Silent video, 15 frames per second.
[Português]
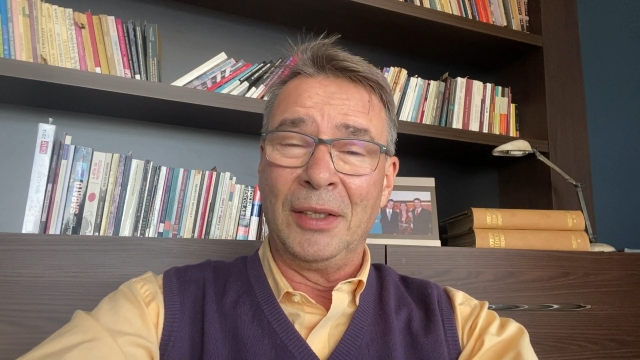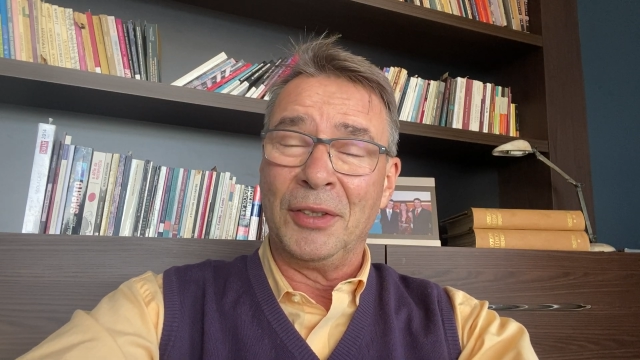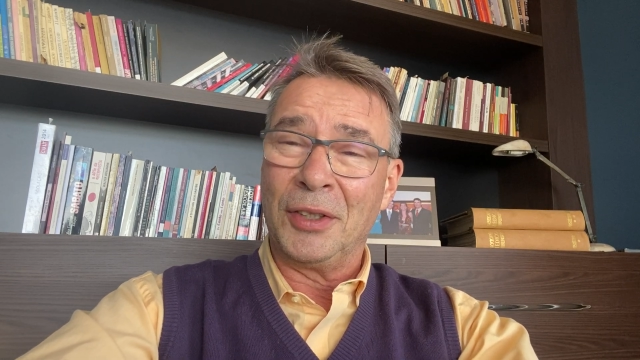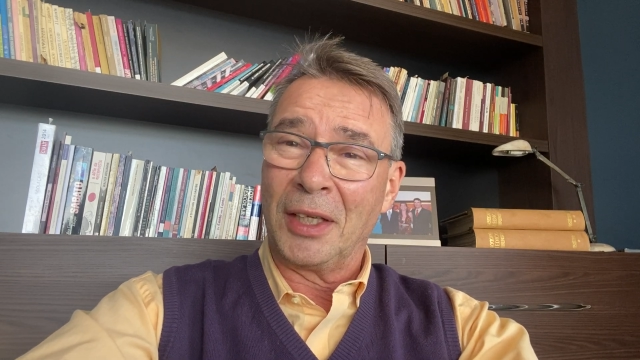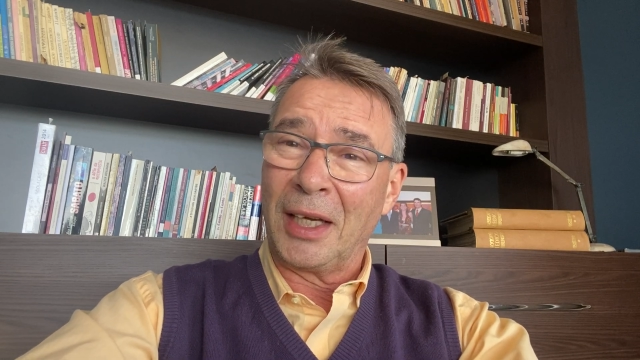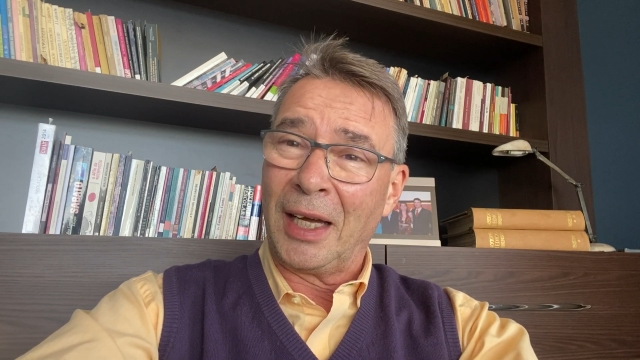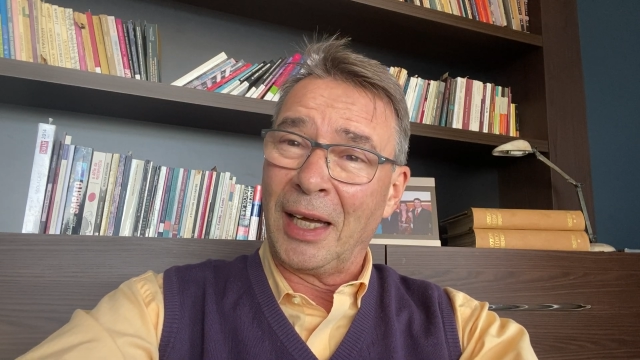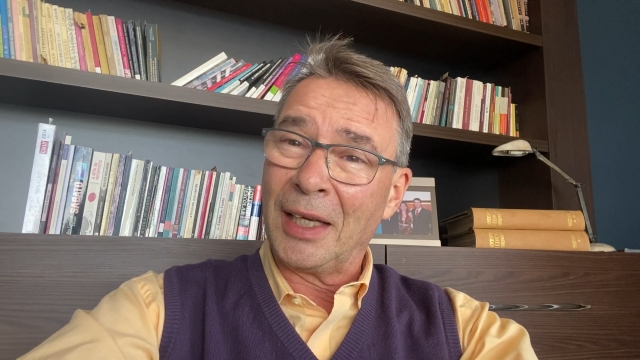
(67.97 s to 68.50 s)

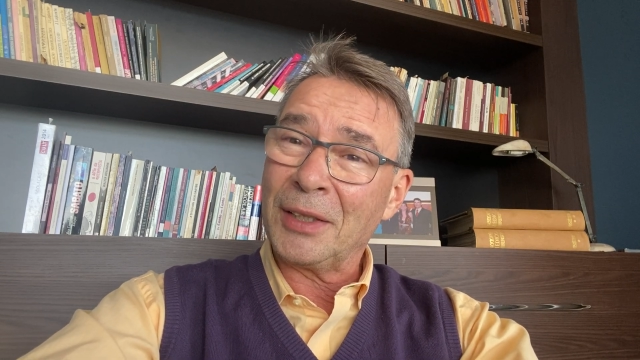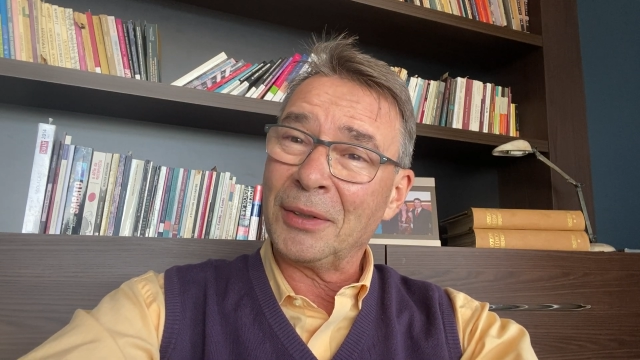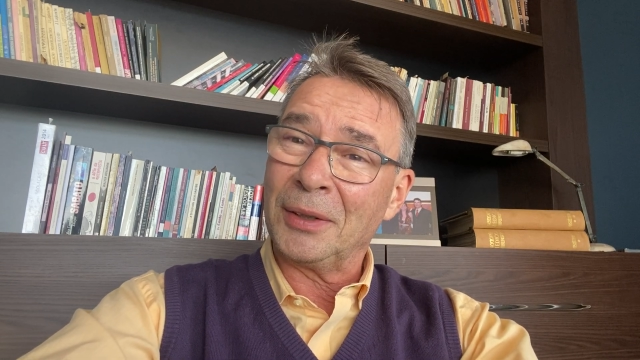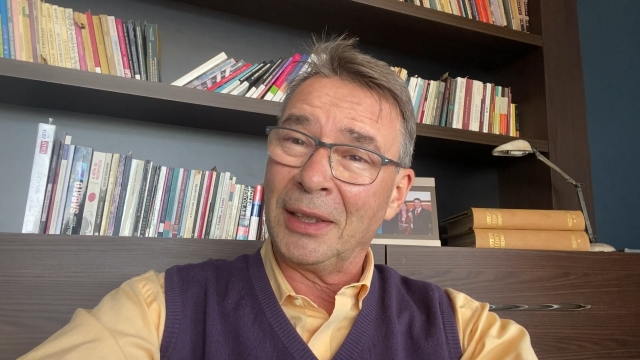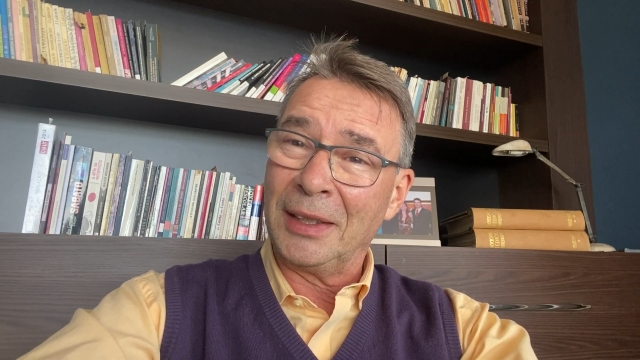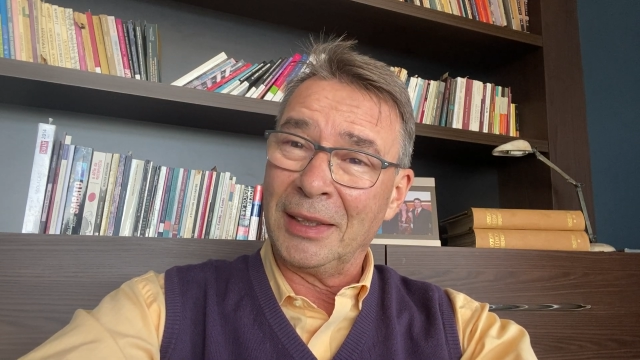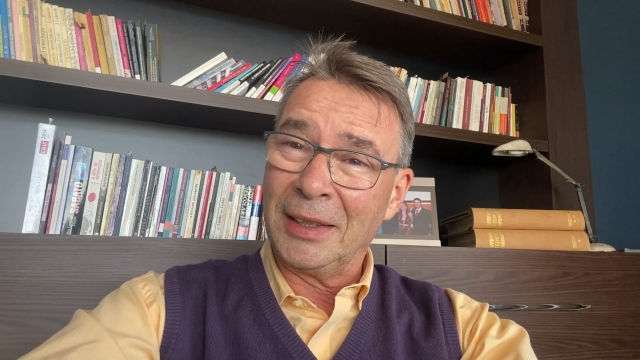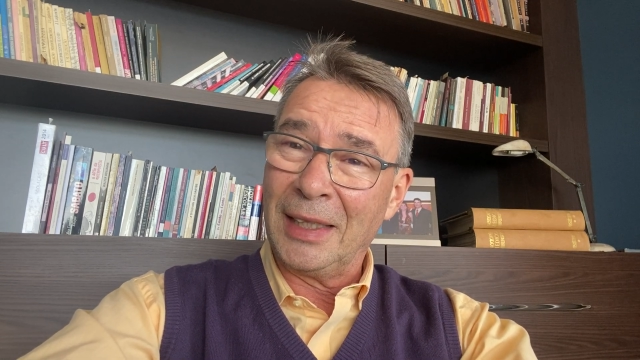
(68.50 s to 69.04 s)
de que a
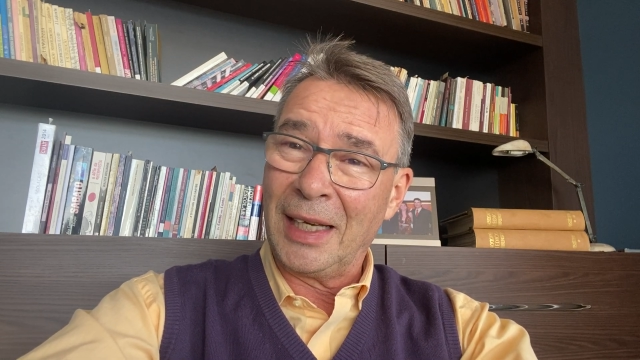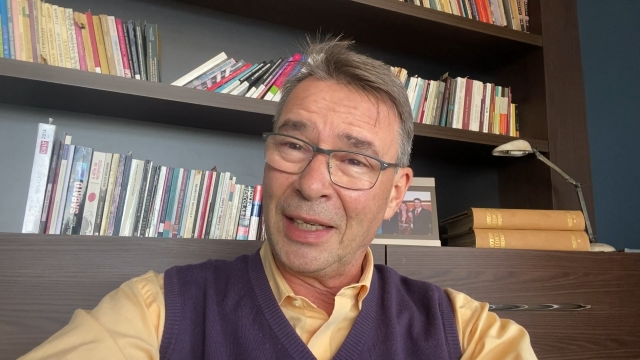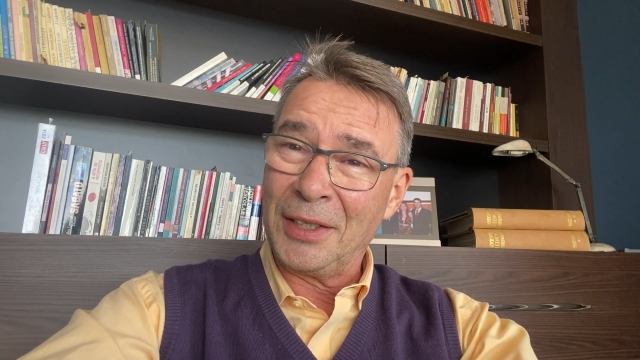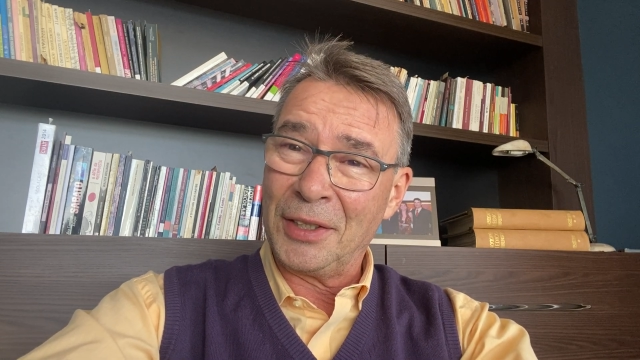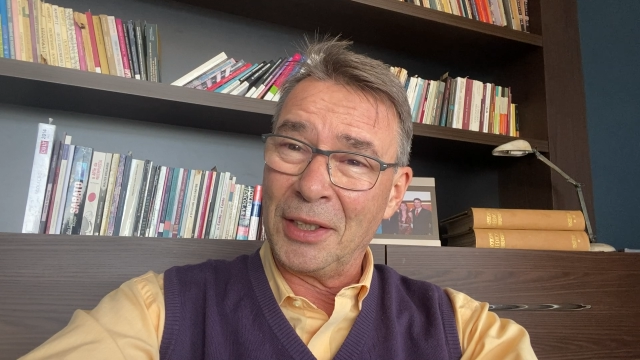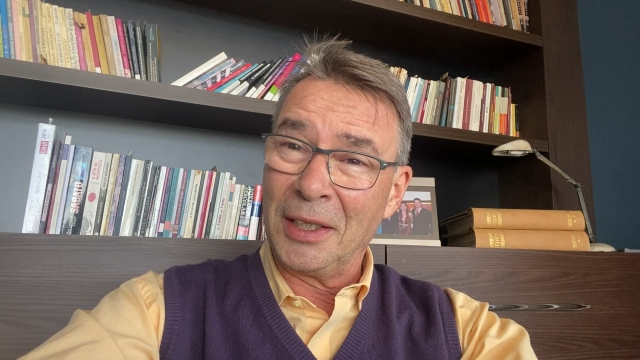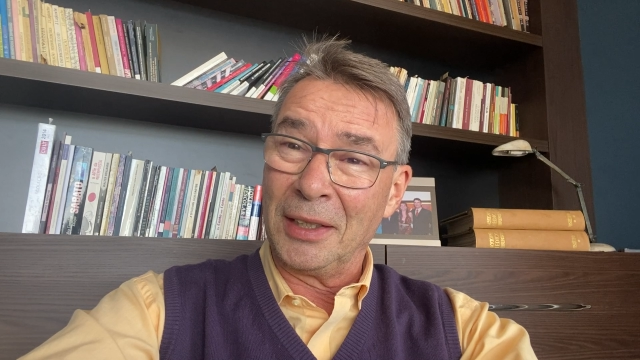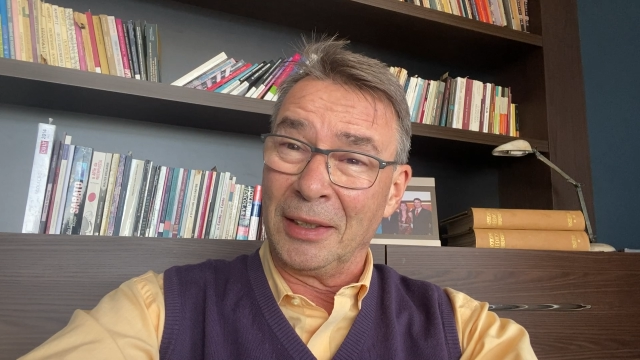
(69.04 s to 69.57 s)

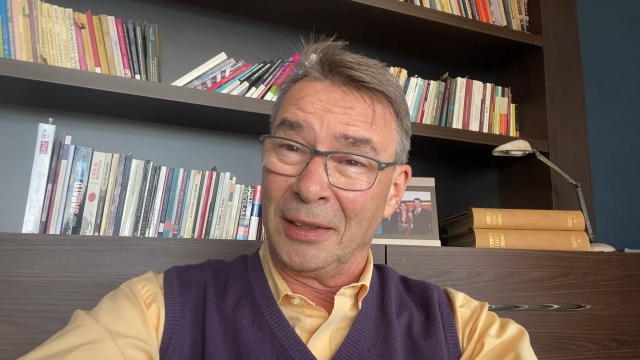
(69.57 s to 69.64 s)
racionalidade